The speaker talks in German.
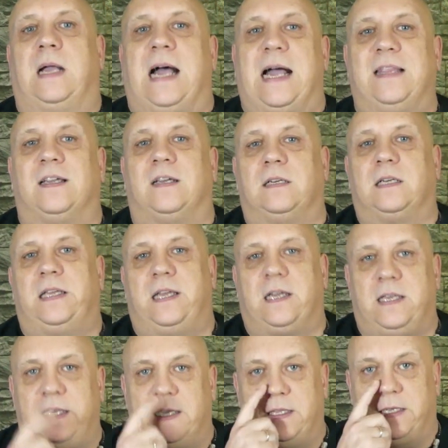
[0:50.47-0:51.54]
andere
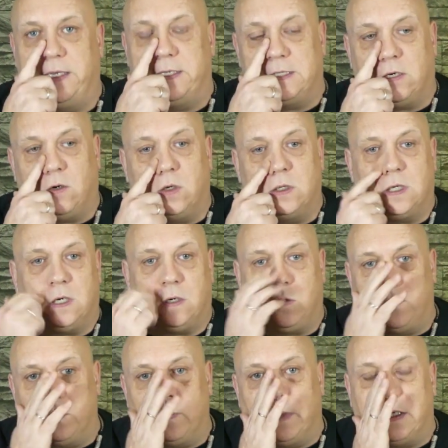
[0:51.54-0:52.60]
reagieren da jetzt auch
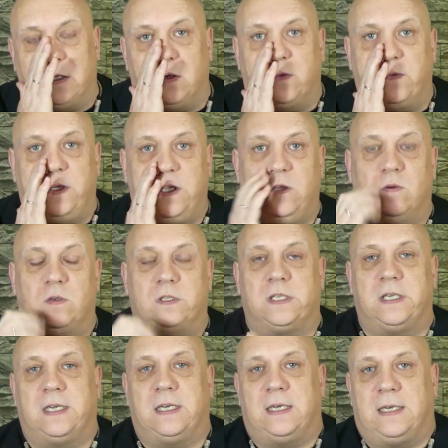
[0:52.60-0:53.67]
drauf und machen noch Videos.